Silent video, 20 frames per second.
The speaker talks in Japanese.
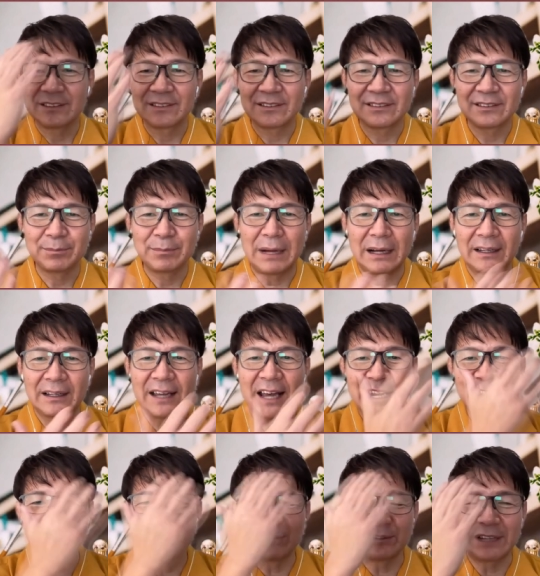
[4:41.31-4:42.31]
まあ、
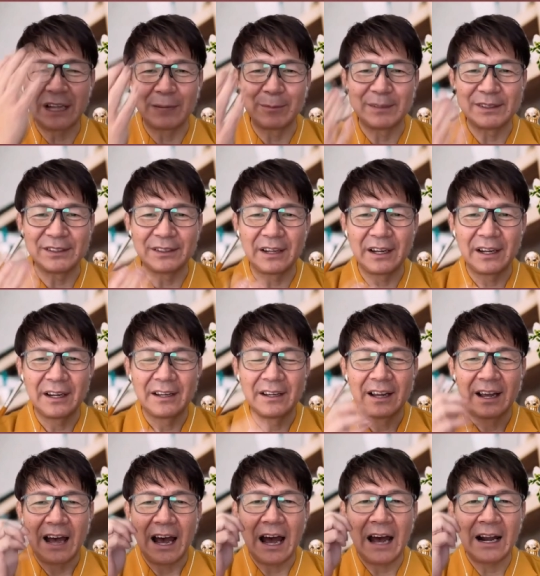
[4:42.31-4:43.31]
原則ってありますよね。
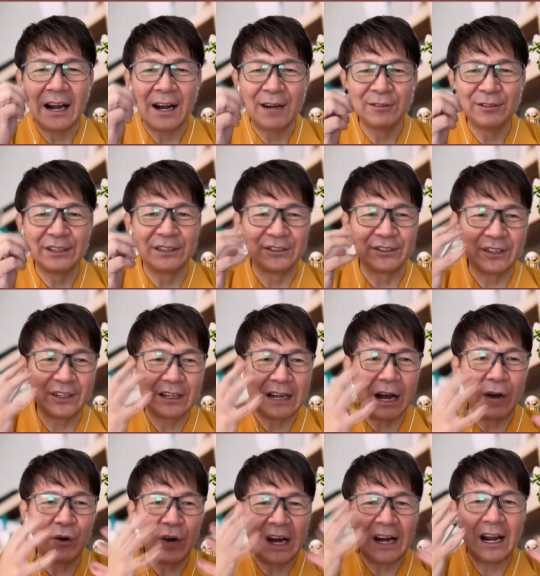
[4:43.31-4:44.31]
洗うですね、
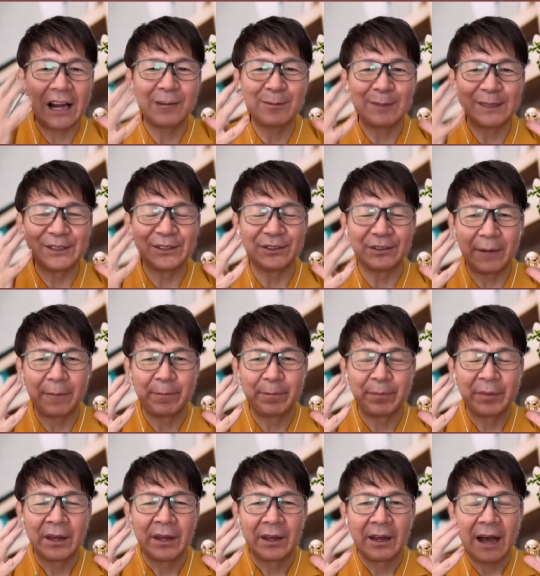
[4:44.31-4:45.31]
顔を洗いますよね。
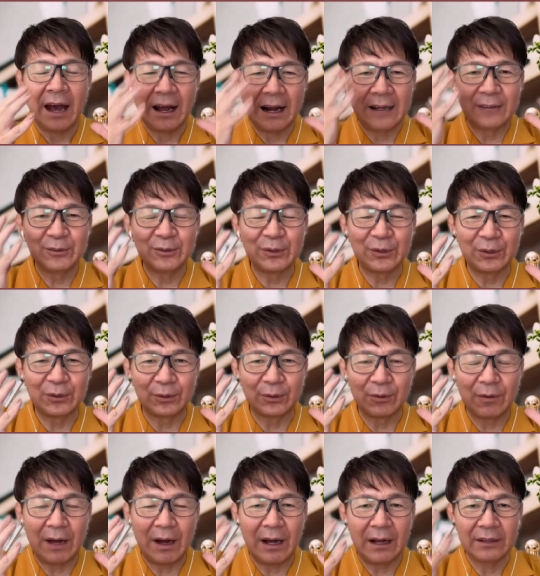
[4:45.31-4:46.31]
洗うというこ
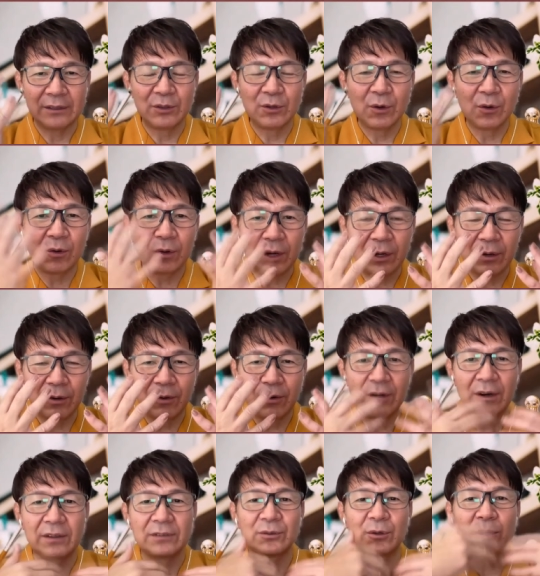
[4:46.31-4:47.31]
とは汚れを
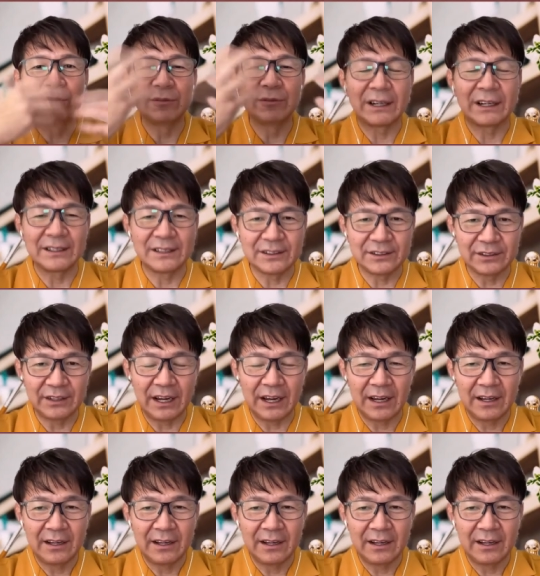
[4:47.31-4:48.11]
取るわけですね。